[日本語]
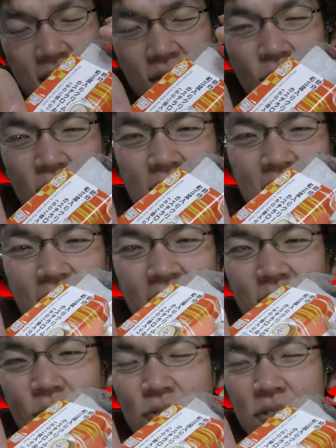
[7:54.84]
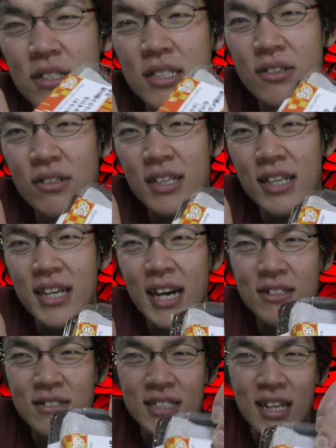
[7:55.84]
これで今年の
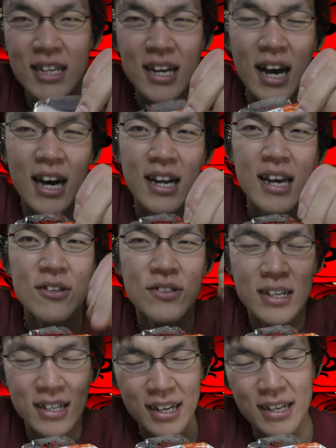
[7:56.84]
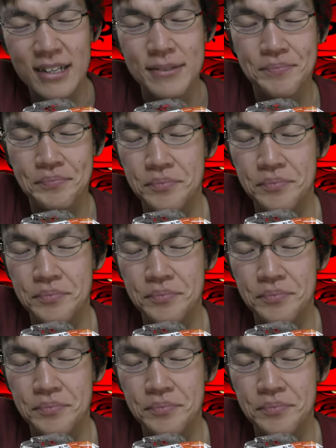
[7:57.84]
厄災払えるかな。